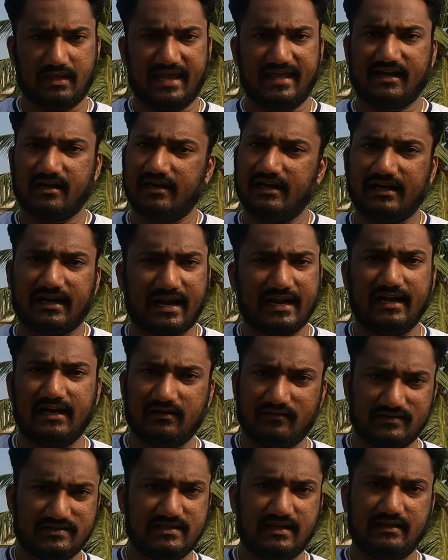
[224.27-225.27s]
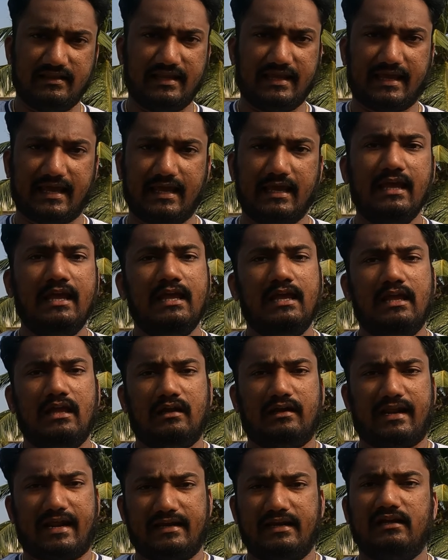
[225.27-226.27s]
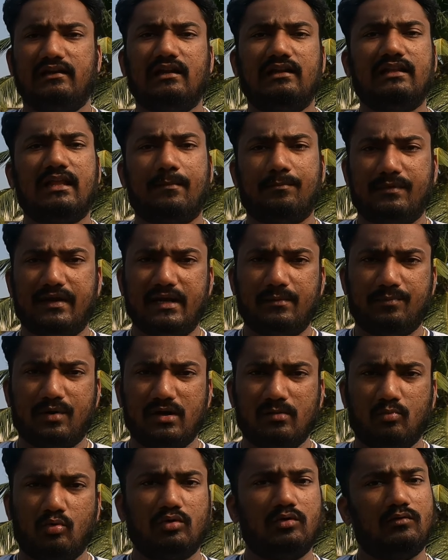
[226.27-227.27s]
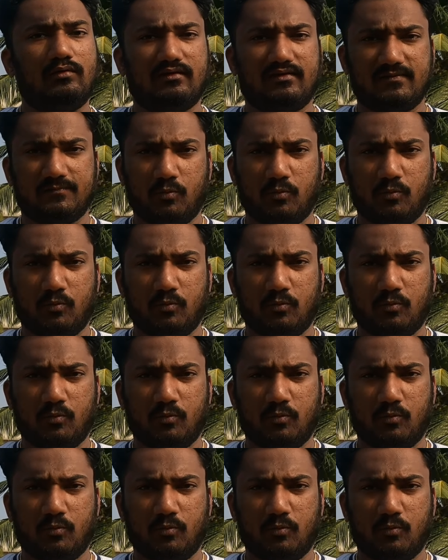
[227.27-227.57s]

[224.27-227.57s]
ஏற்கனவே ட்ரைடண்ட் வச்சுருந்தீங்க ட்ரைடண்ட்லேருந்து அப்டேட் பண்ணும்போது ஒரு